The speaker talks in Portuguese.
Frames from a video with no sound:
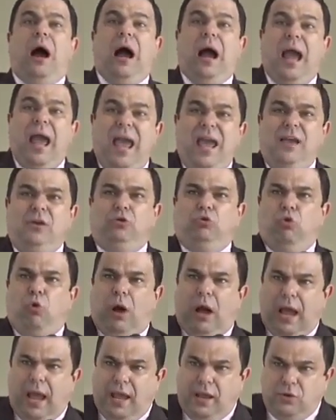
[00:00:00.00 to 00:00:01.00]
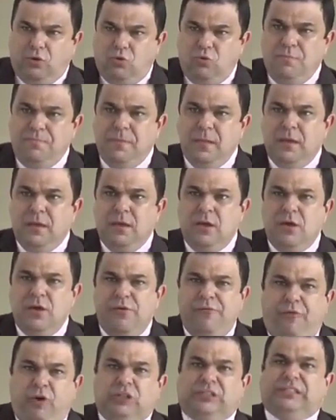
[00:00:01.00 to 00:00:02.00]
Rei do Reino,
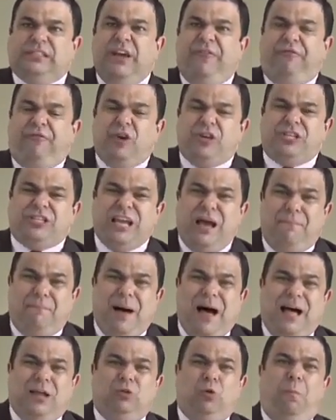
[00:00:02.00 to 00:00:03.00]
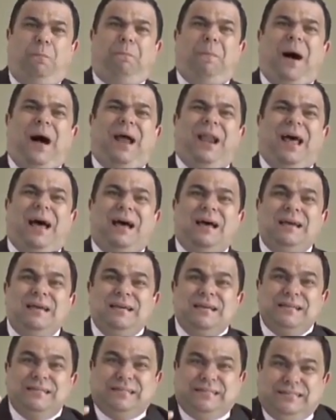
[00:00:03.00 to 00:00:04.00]
você foi chamado para
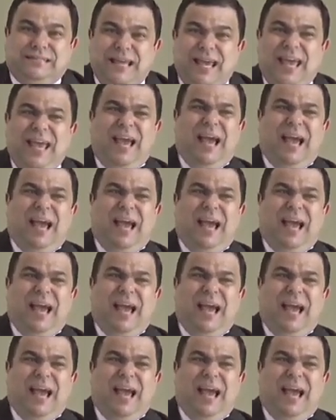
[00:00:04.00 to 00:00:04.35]
se